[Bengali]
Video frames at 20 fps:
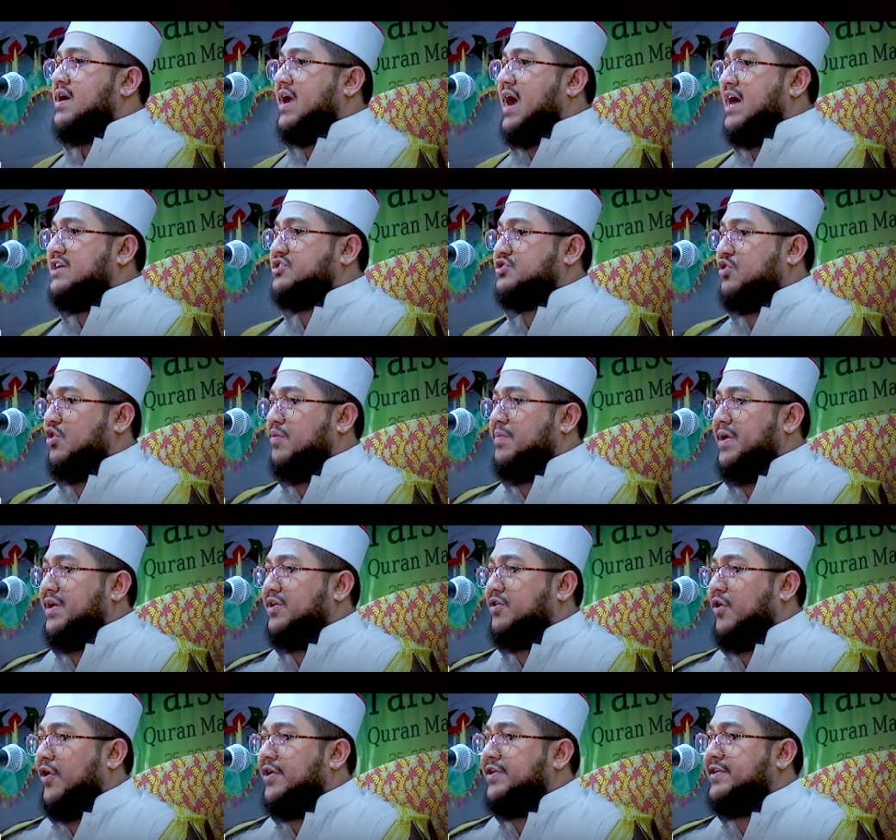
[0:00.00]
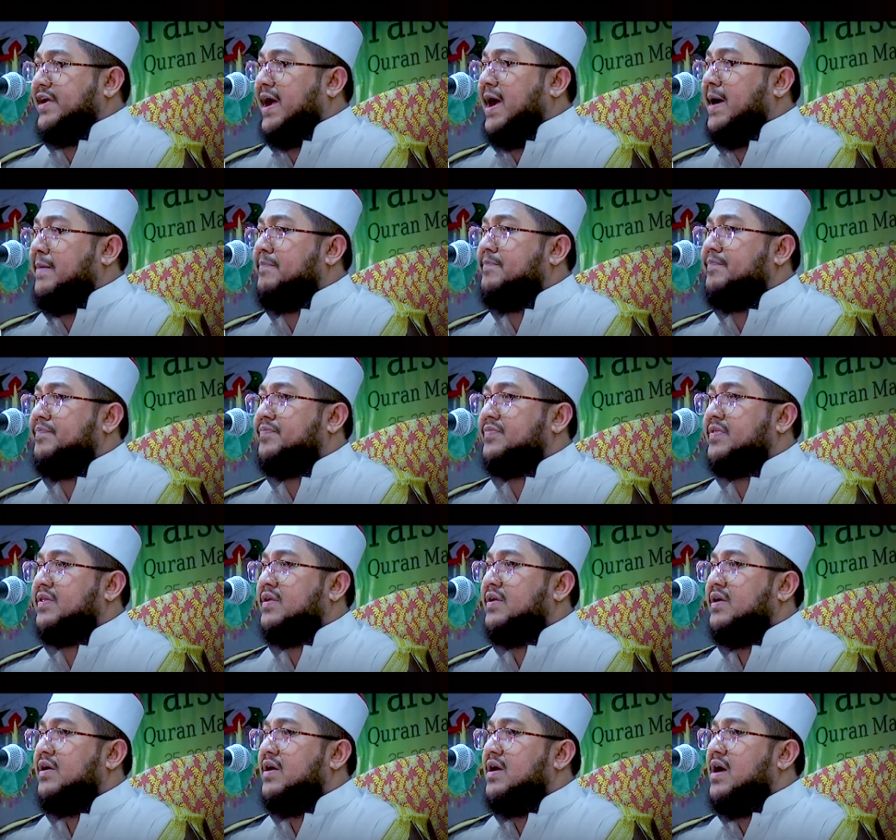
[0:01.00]
কাজ করবেন কয়টা
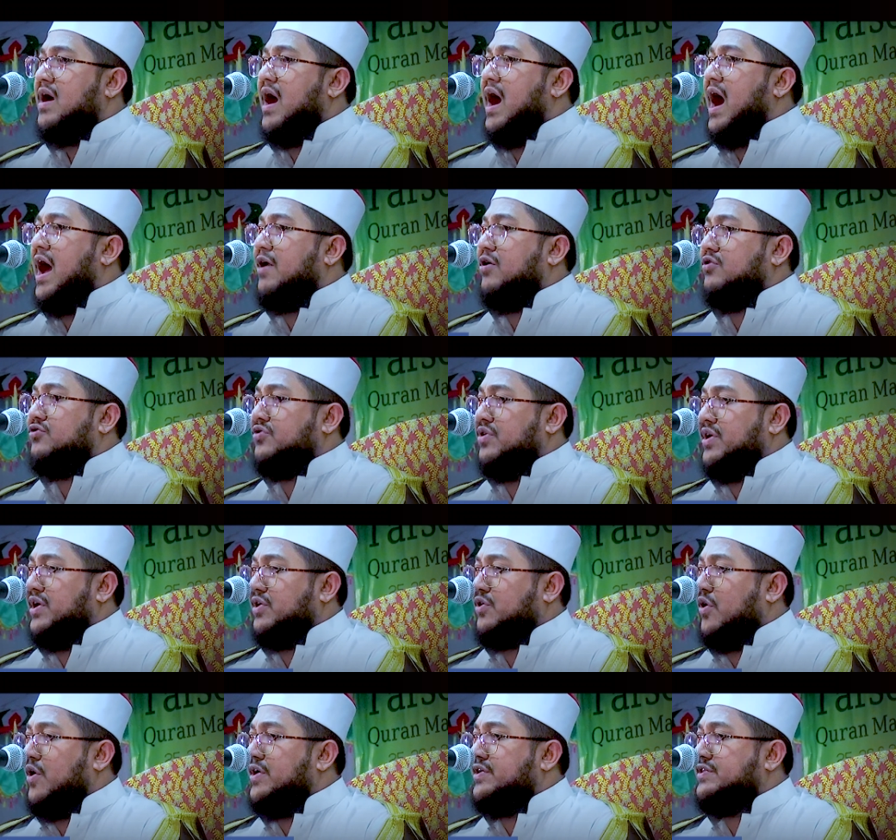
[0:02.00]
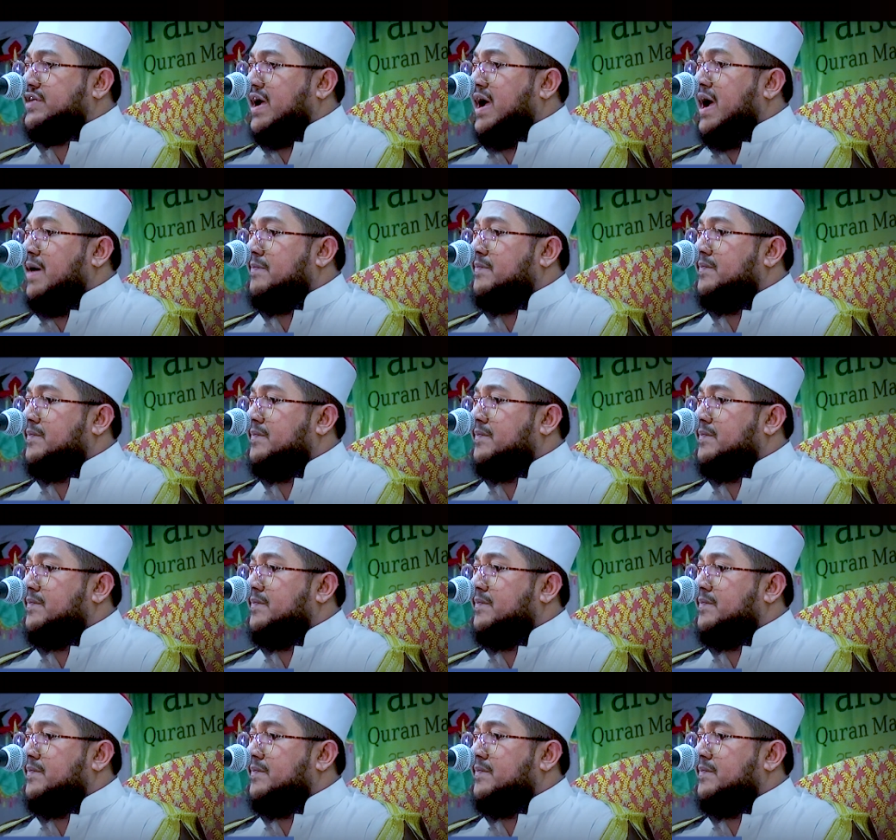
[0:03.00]
আরও জোরে কয়টা